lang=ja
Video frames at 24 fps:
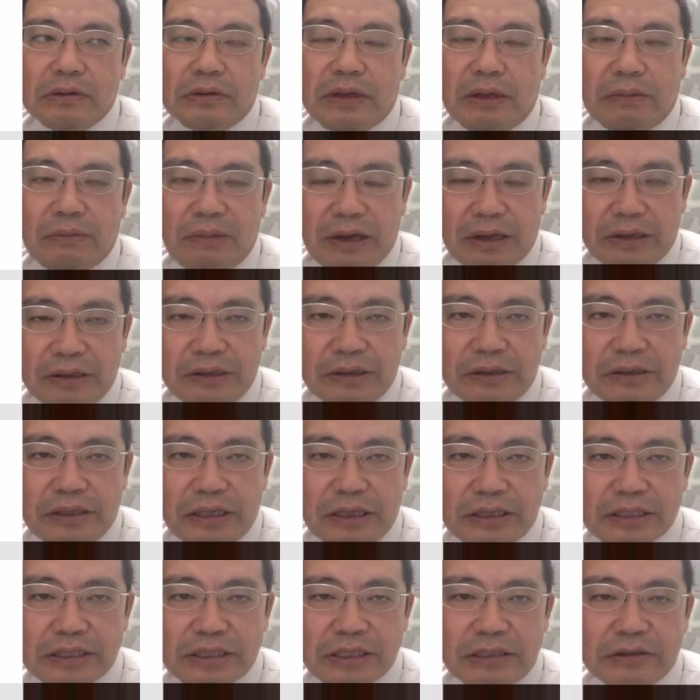たまにい
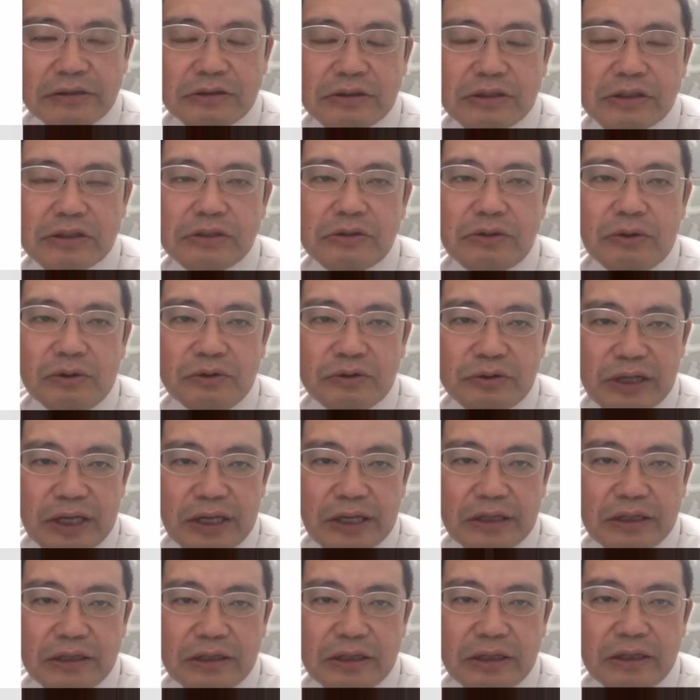らっしゃる凄
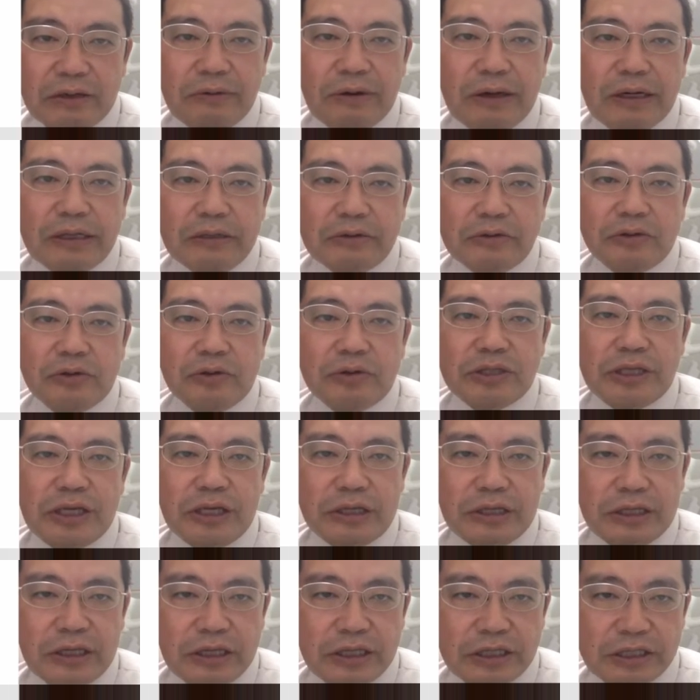腕って言われる女
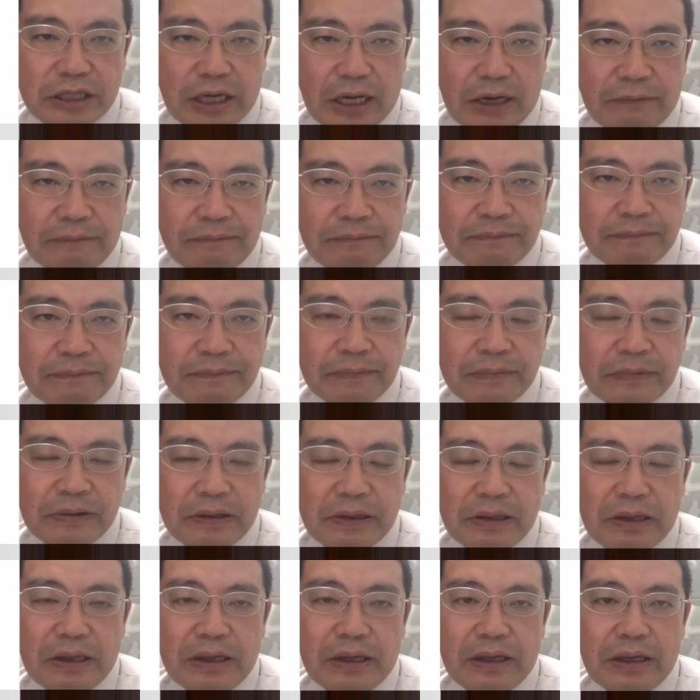性経営者、
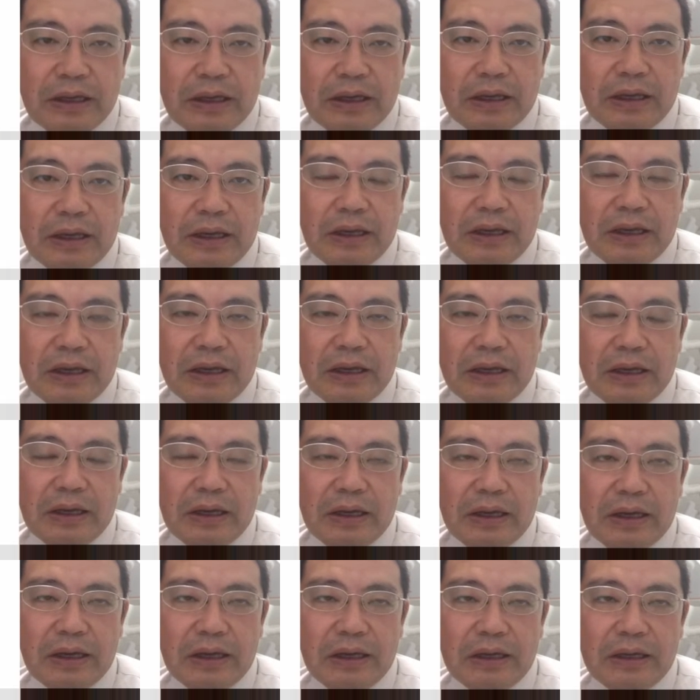
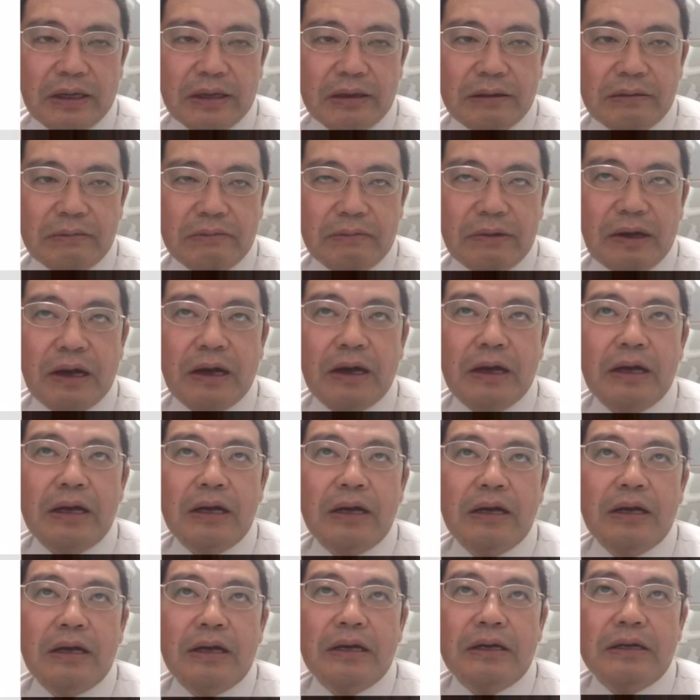えー、まあ、
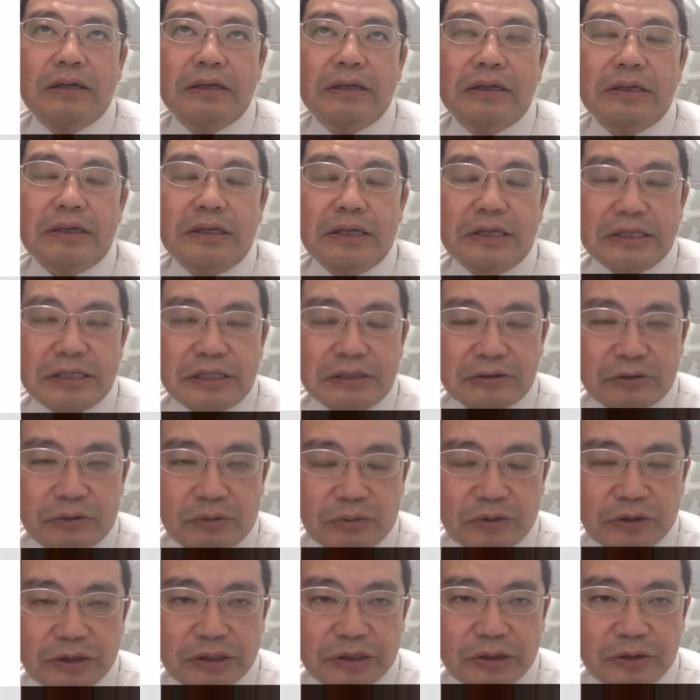いらっしゃると
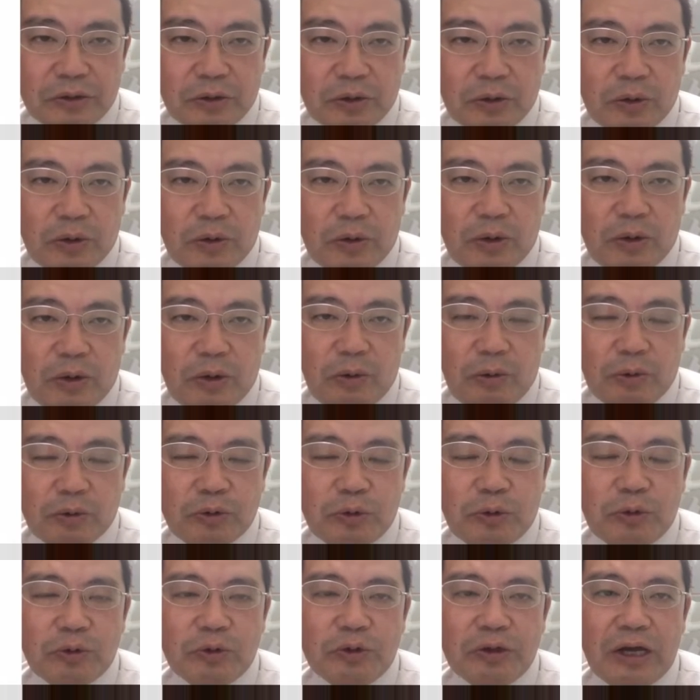思うんですけど、
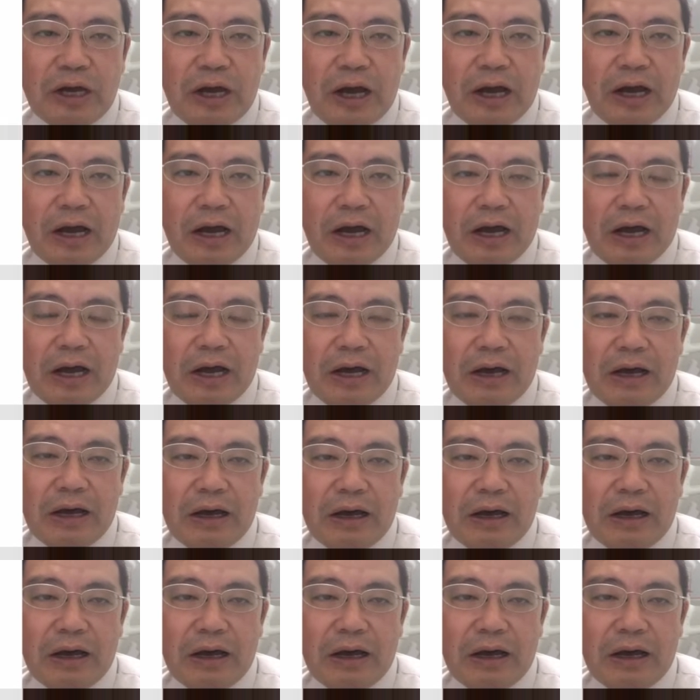男の中が、